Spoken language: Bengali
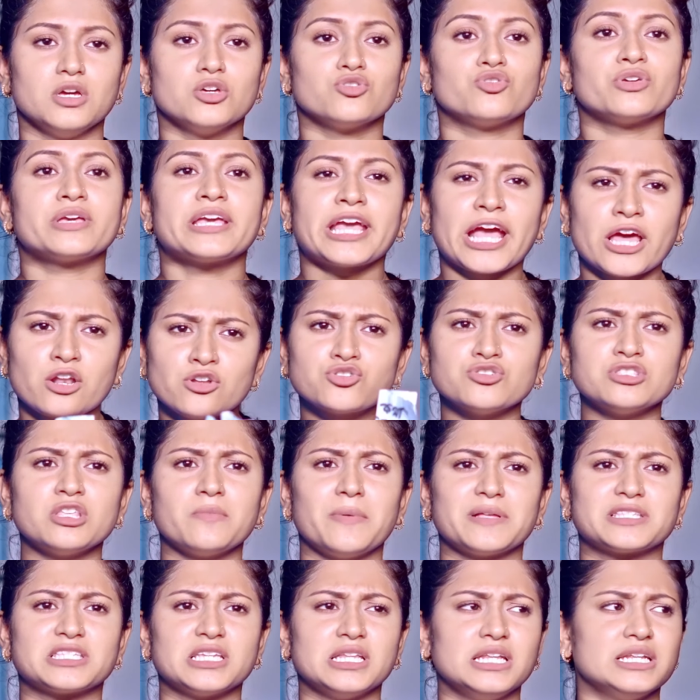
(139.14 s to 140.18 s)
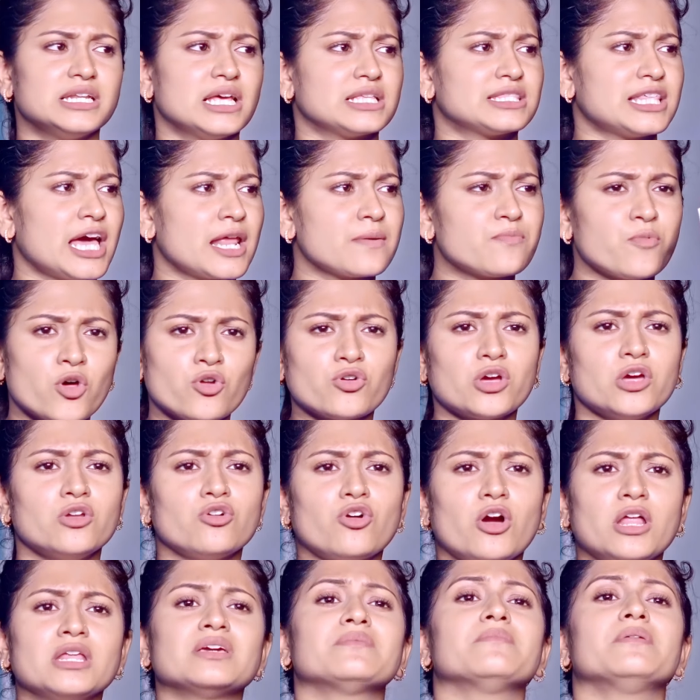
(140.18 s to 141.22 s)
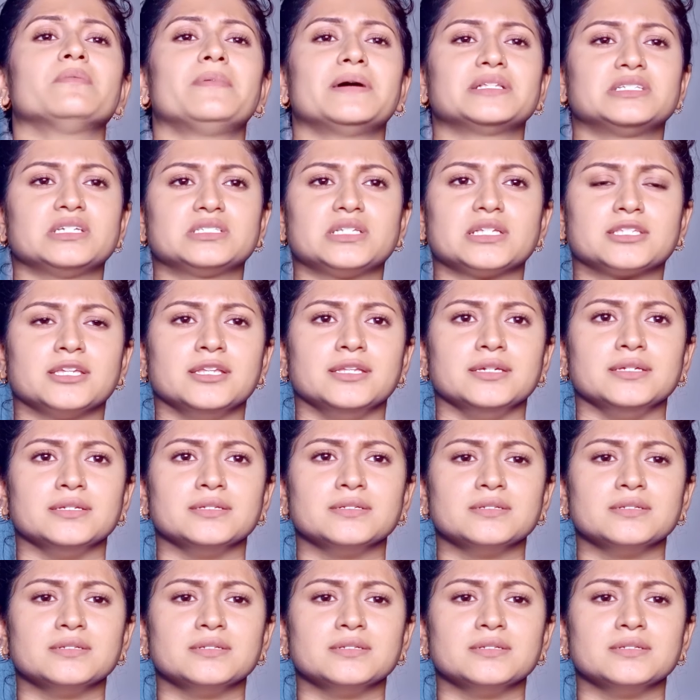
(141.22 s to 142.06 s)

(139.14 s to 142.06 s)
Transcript: তুই কেন শুনতে পাচ্ছিলি না তারপরও কেন কলিং বেল বাজিয়ে যাচ্ছিলি